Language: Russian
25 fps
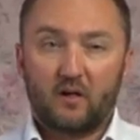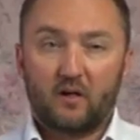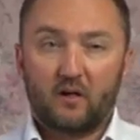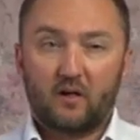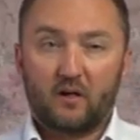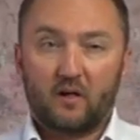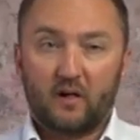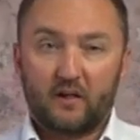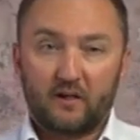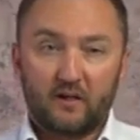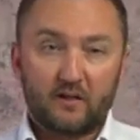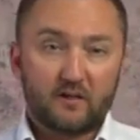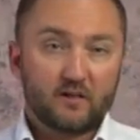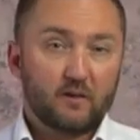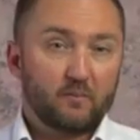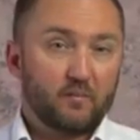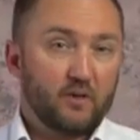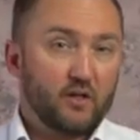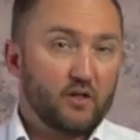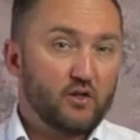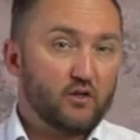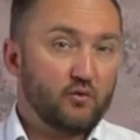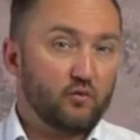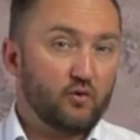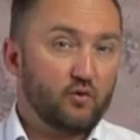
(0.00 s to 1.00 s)
они
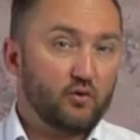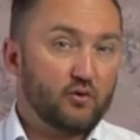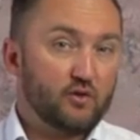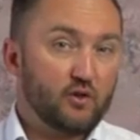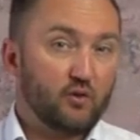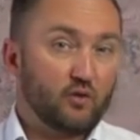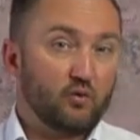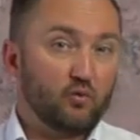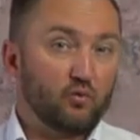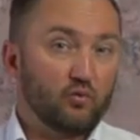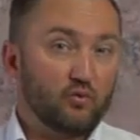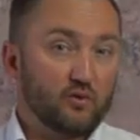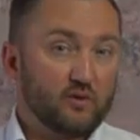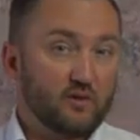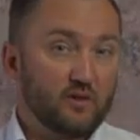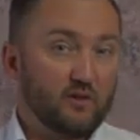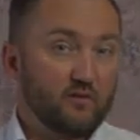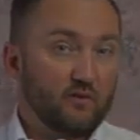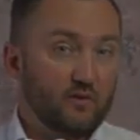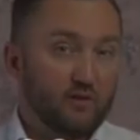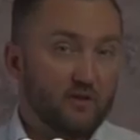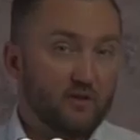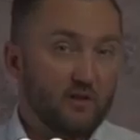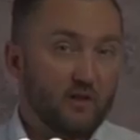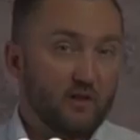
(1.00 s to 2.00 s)
запрашиваются у
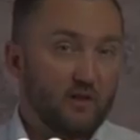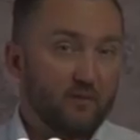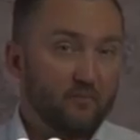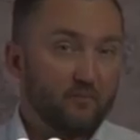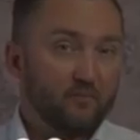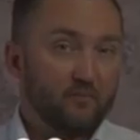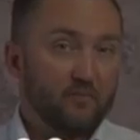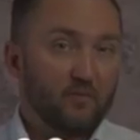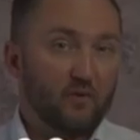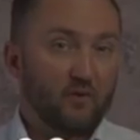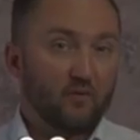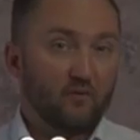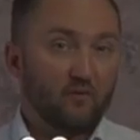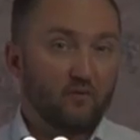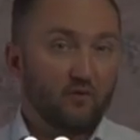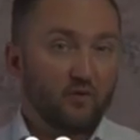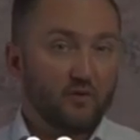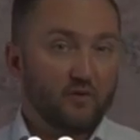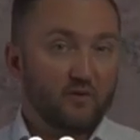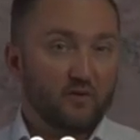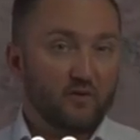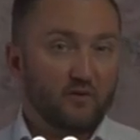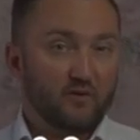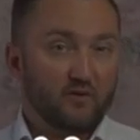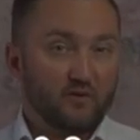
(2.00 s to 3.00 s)
заявителя.
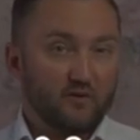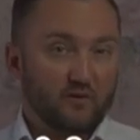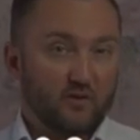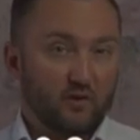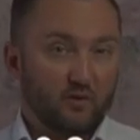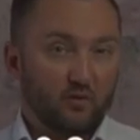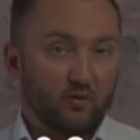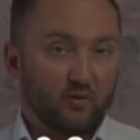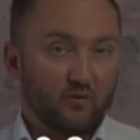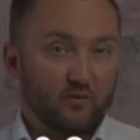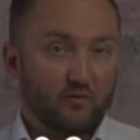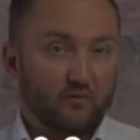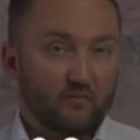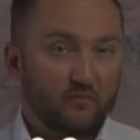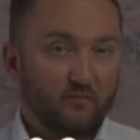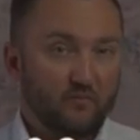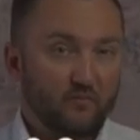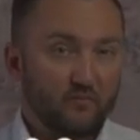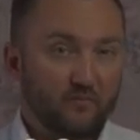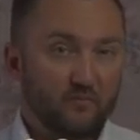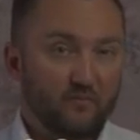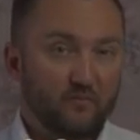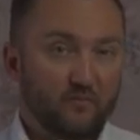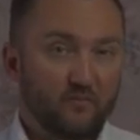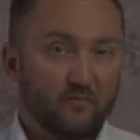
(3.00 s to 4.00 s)
Вот закон.
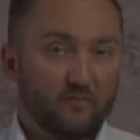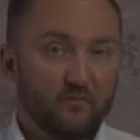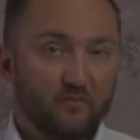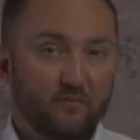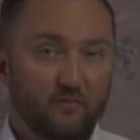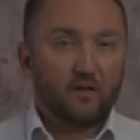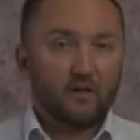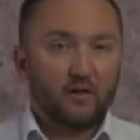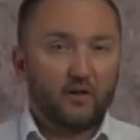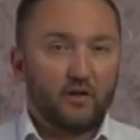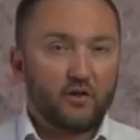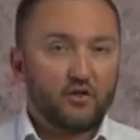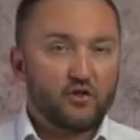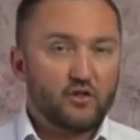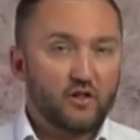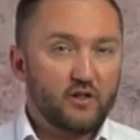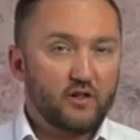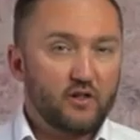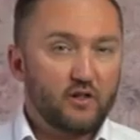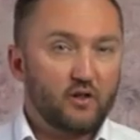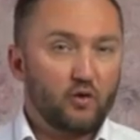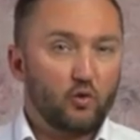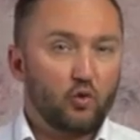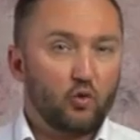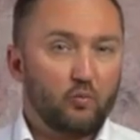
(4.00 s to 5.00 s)

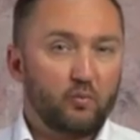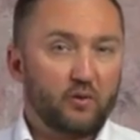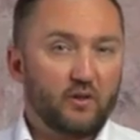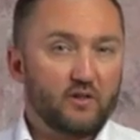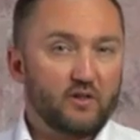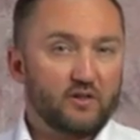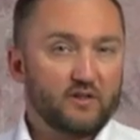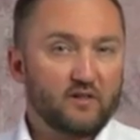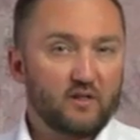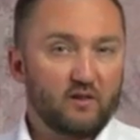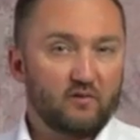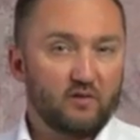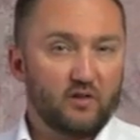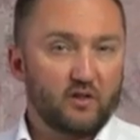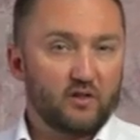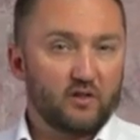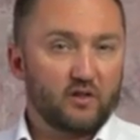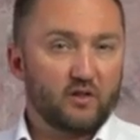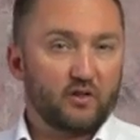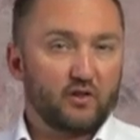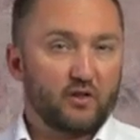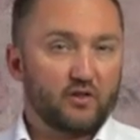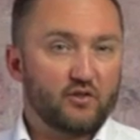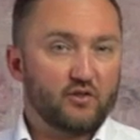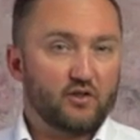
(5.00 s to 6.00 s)
Решение о предоставлении
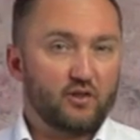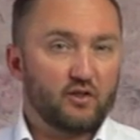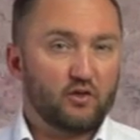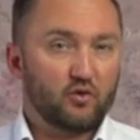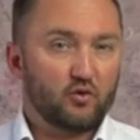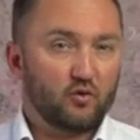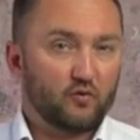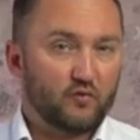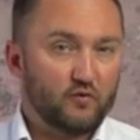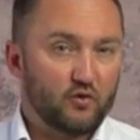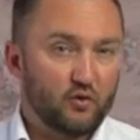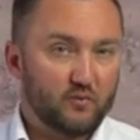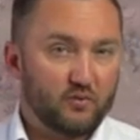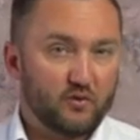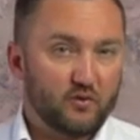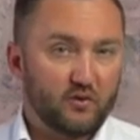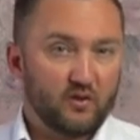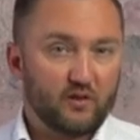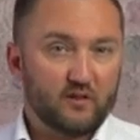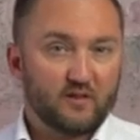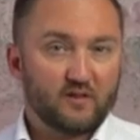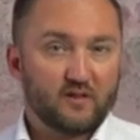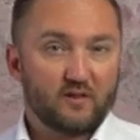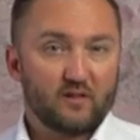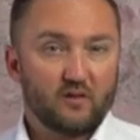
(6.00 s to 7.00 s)
гражданину в
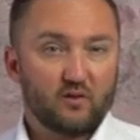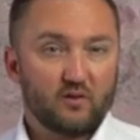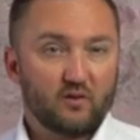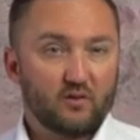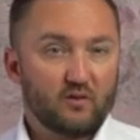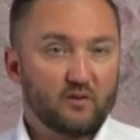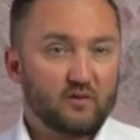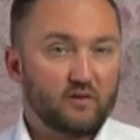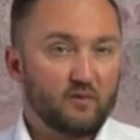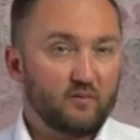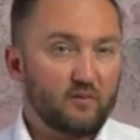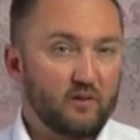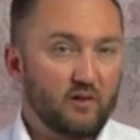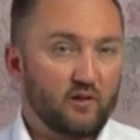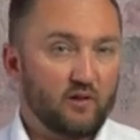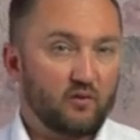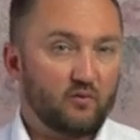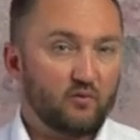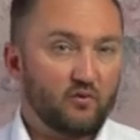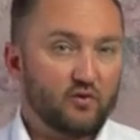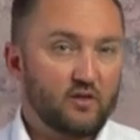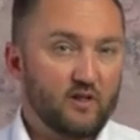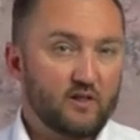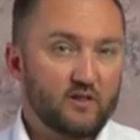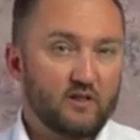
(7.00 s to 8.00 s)
собственность земельного
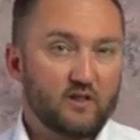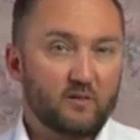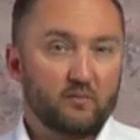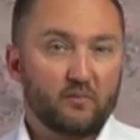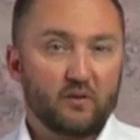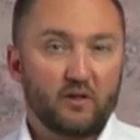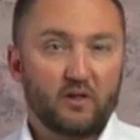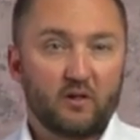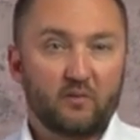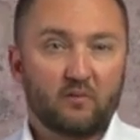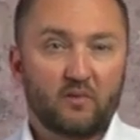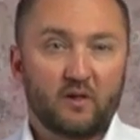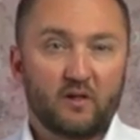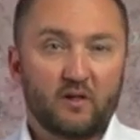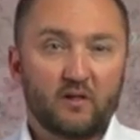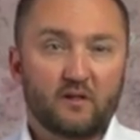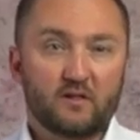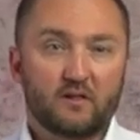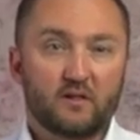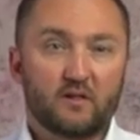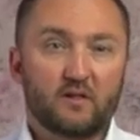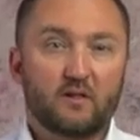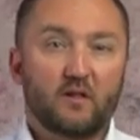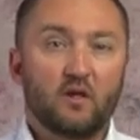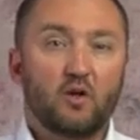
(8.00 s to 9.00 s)
участка
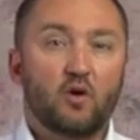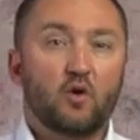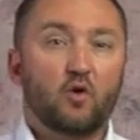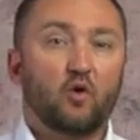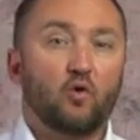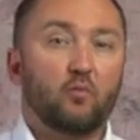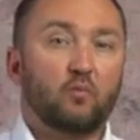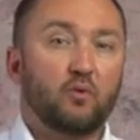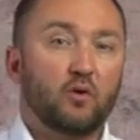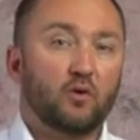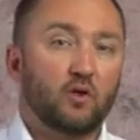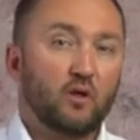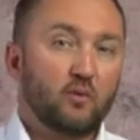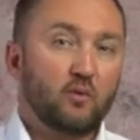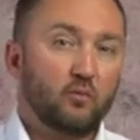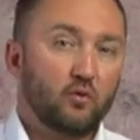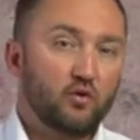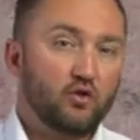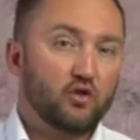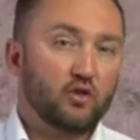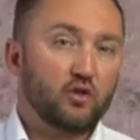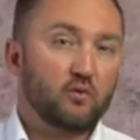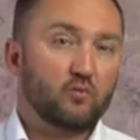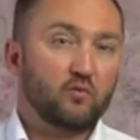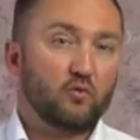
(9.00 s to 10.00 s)
принимается
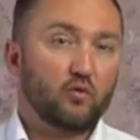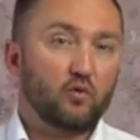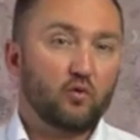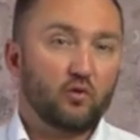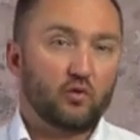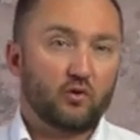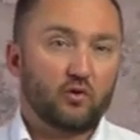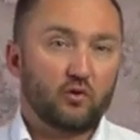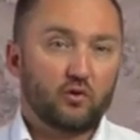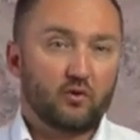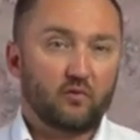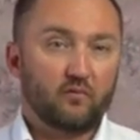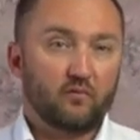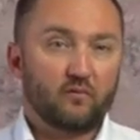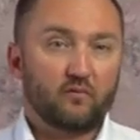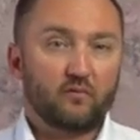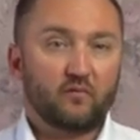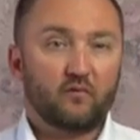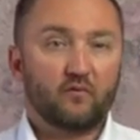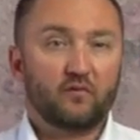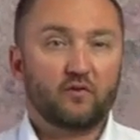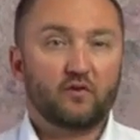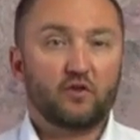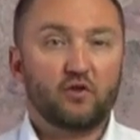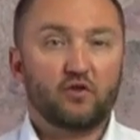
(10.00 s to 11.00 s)
уполномоченным органом
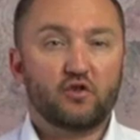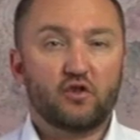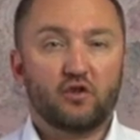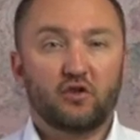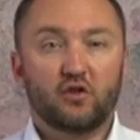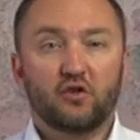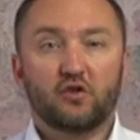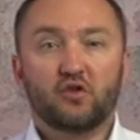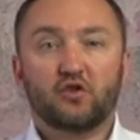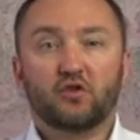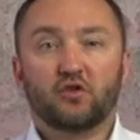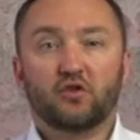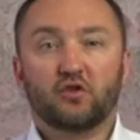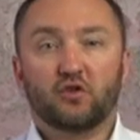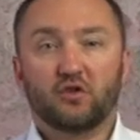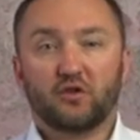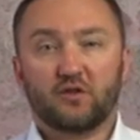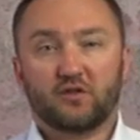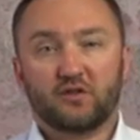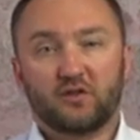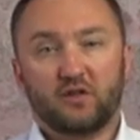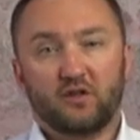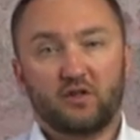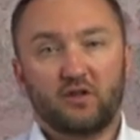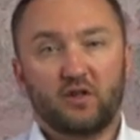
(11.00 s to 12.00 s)
в течение
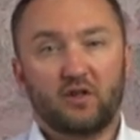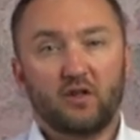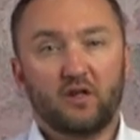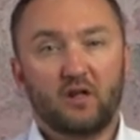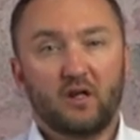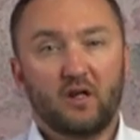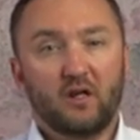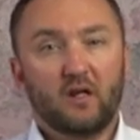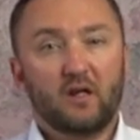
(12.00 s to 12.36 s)
14 дней